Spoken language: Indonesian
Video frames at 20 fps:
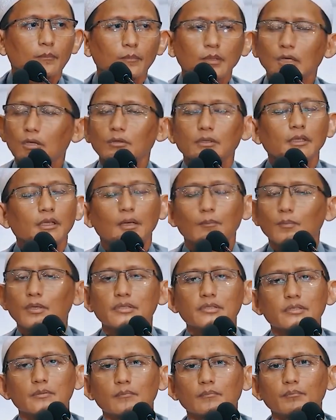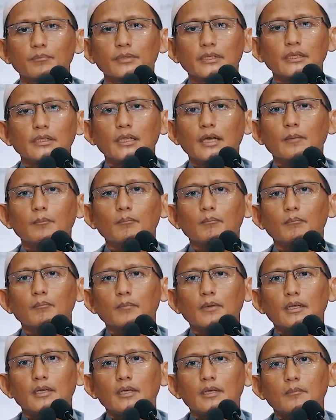Beliau tidak men, tidak
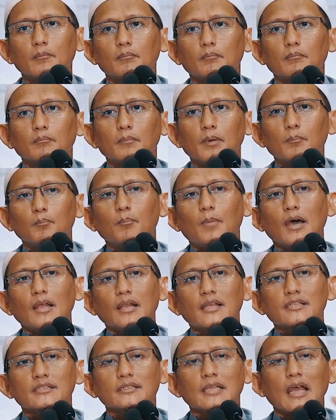membalas